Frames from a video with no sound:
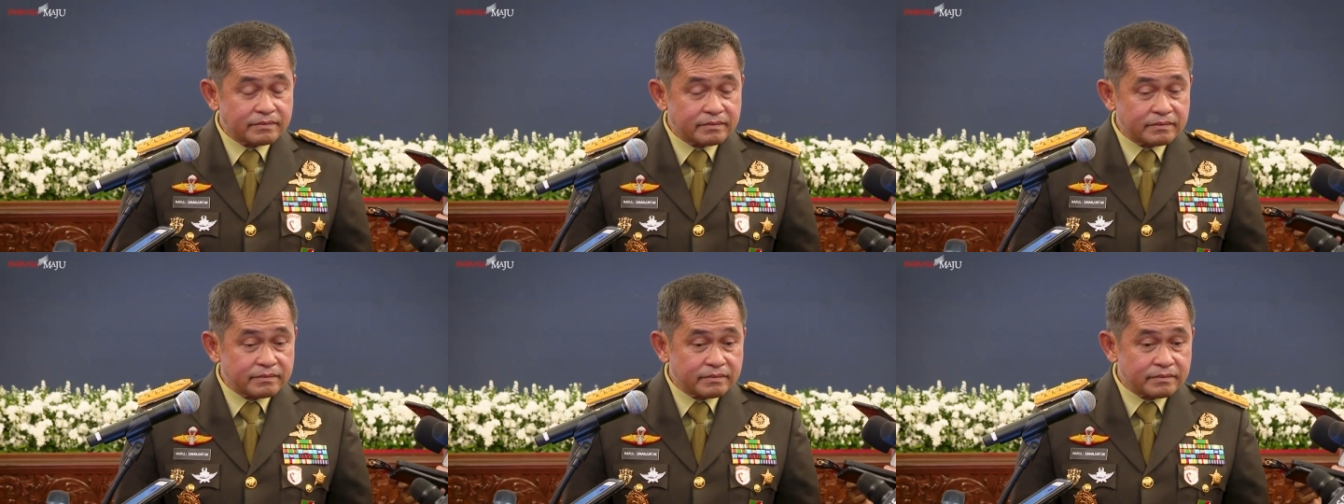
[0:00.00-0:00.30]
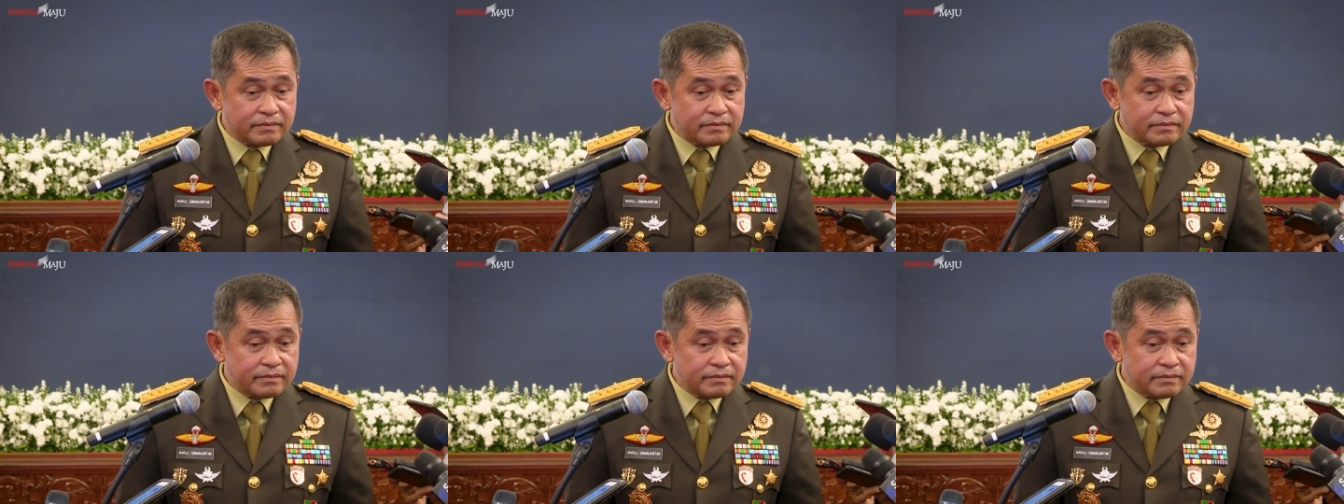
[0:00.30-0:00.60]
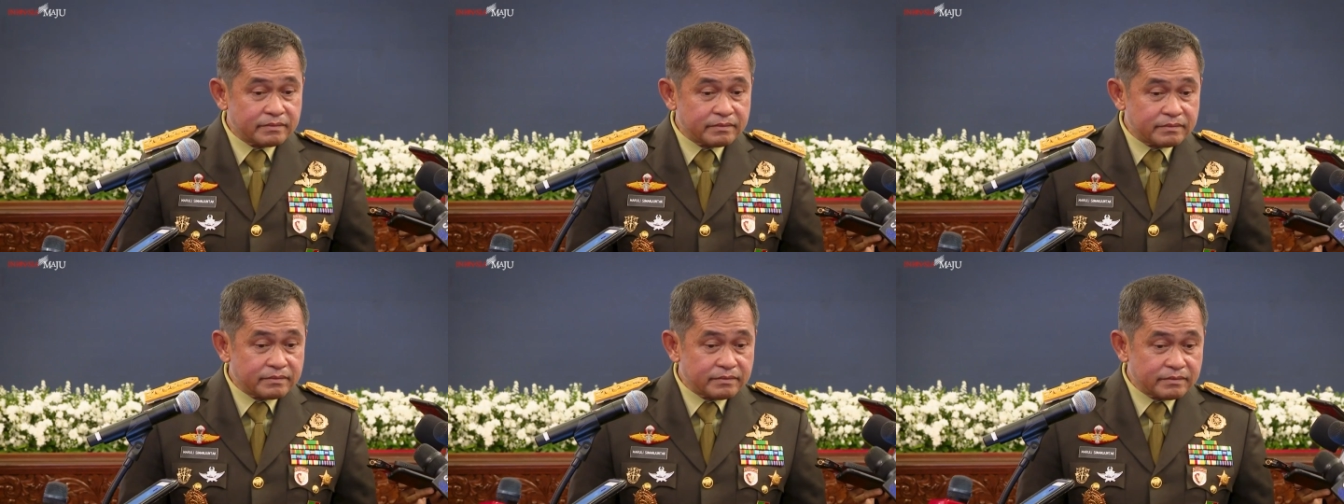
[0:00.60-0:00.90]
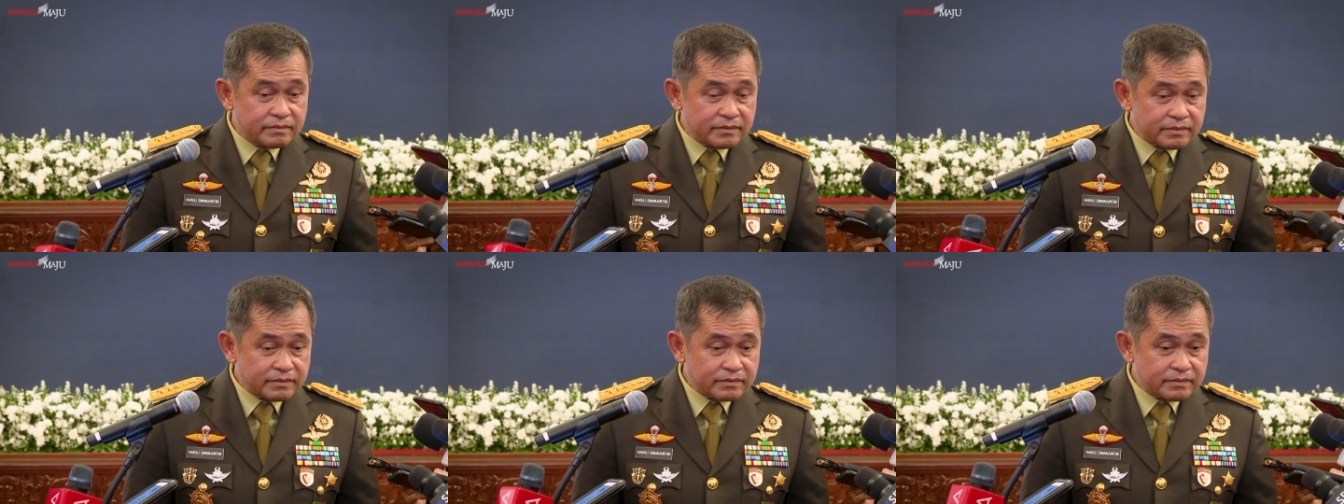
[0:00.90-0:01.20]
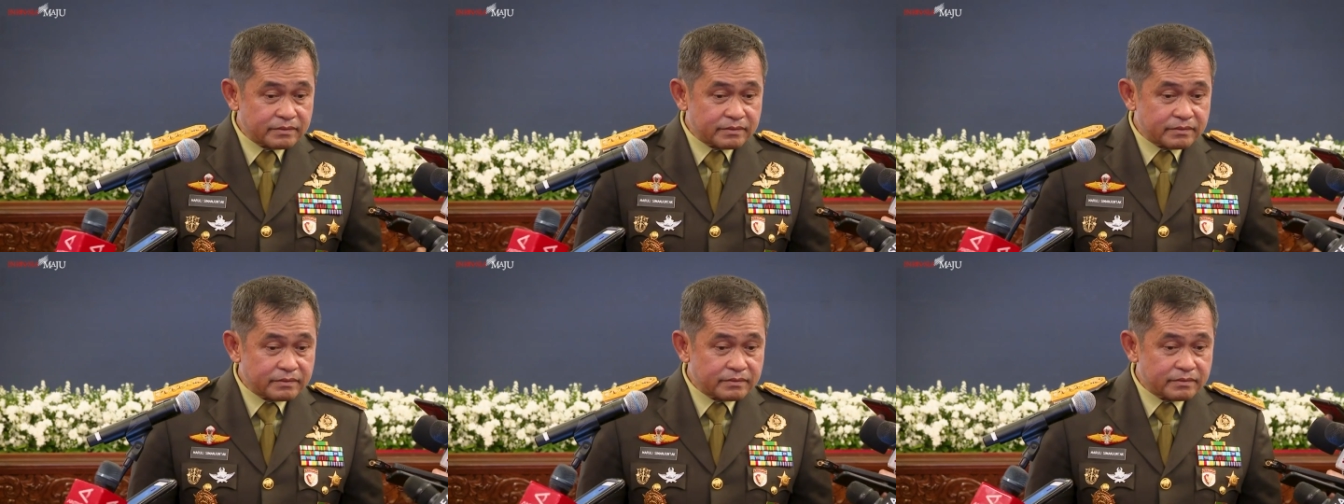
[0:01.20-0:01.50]
juga pada datang ya Pak. Apa ini
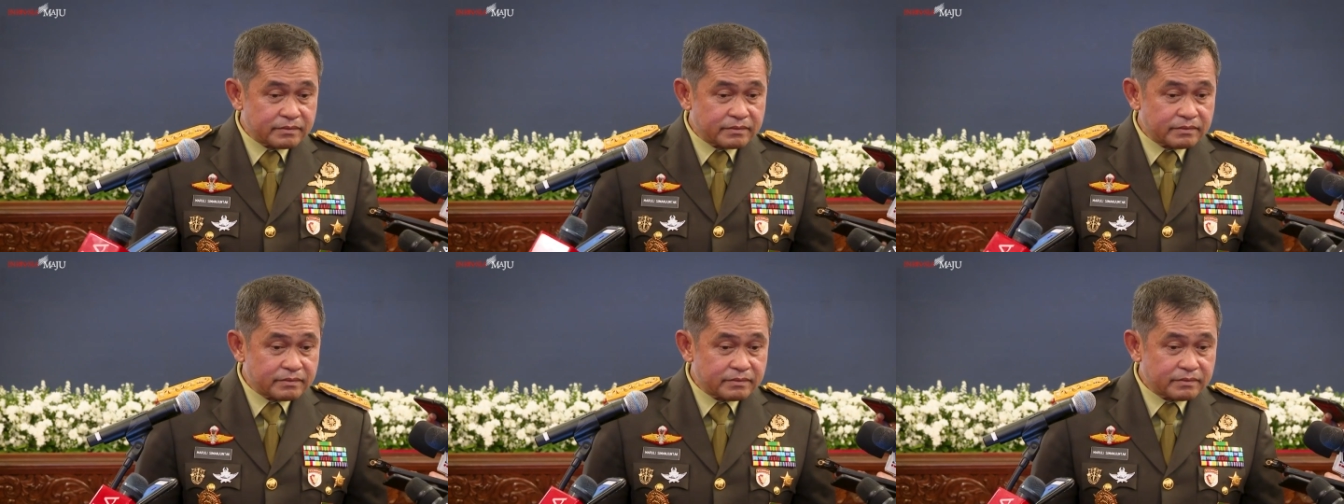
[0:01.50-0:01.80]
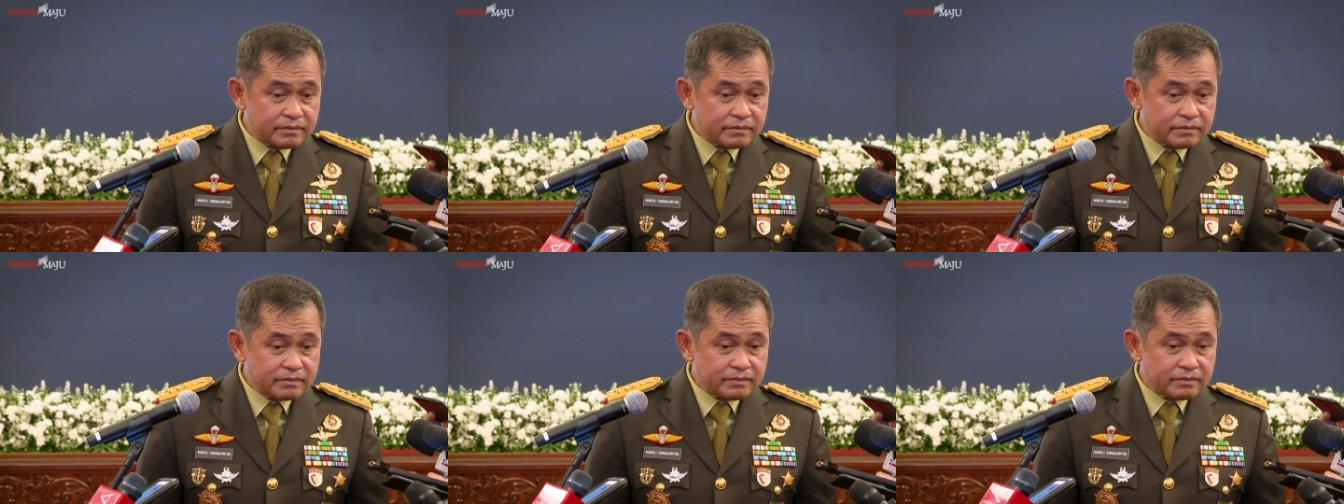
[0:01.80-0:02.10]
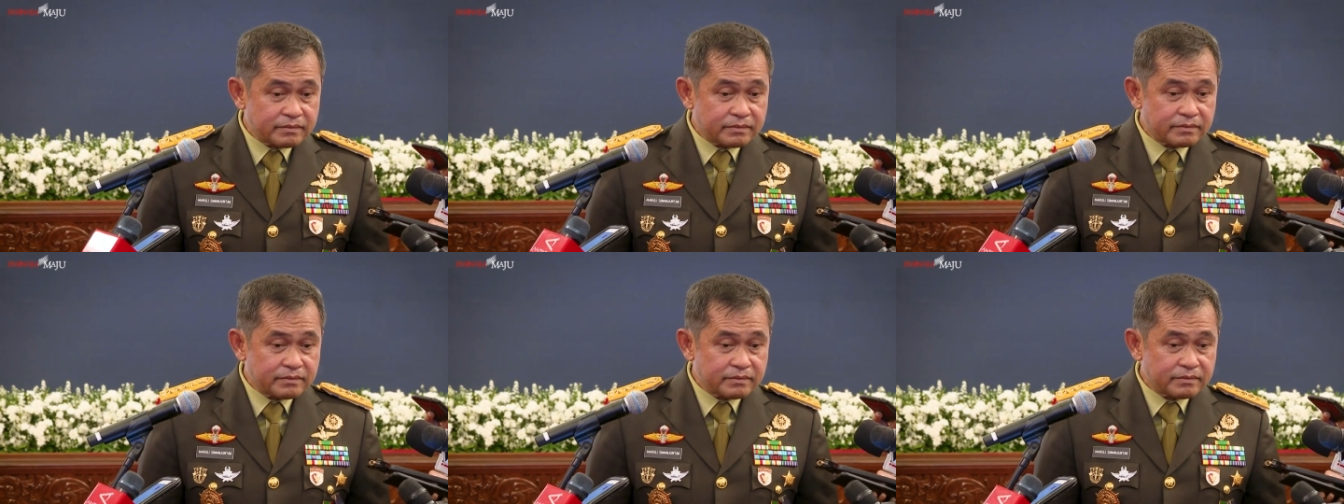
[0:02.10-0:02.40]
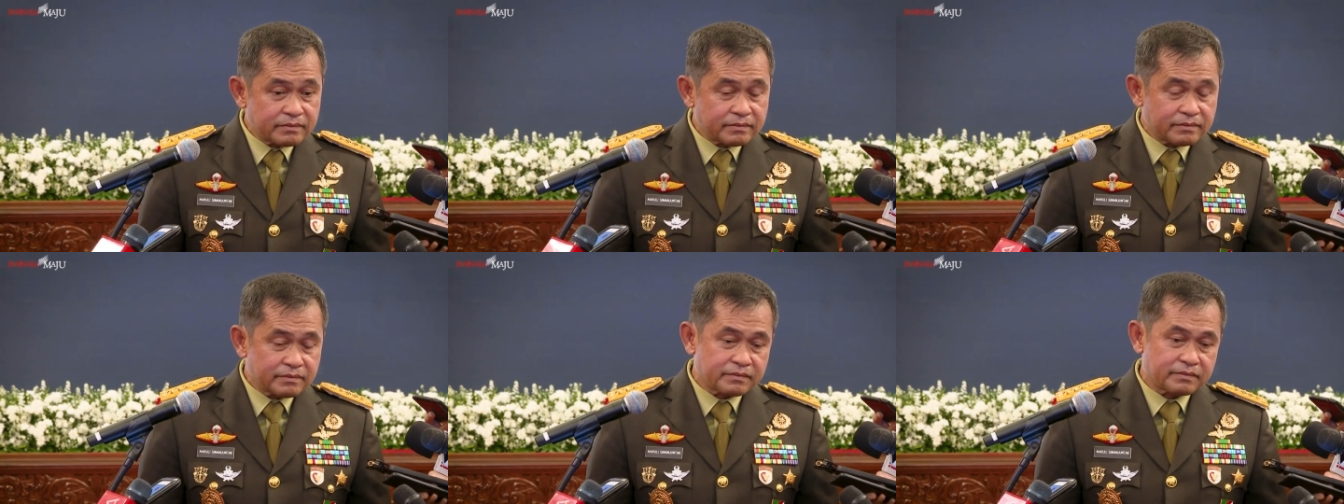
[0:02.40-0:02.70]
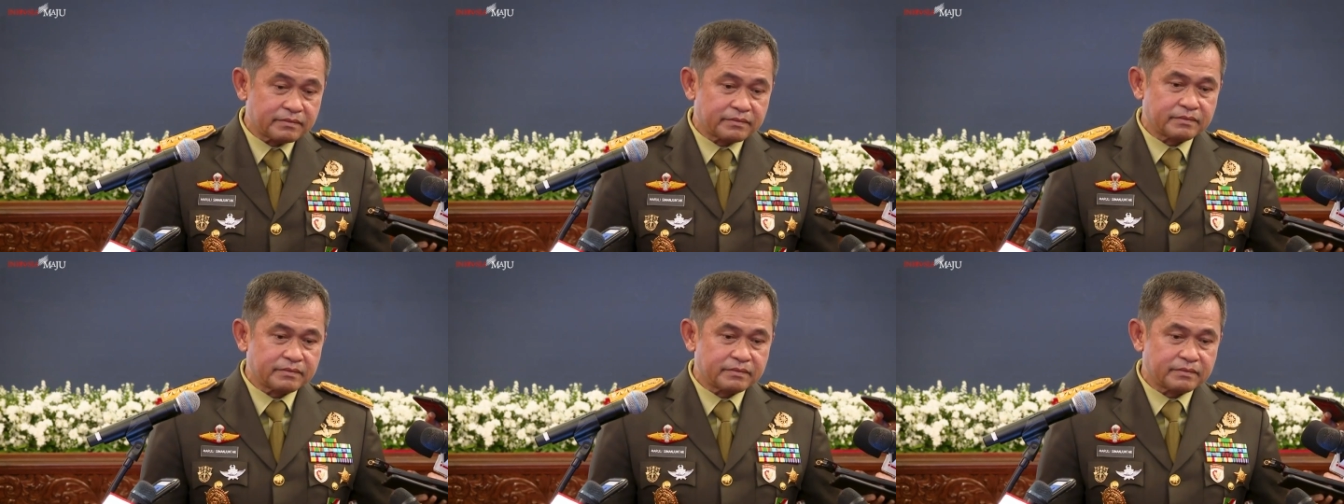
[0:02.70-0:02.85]
menandakan bahwa kasar apa eh,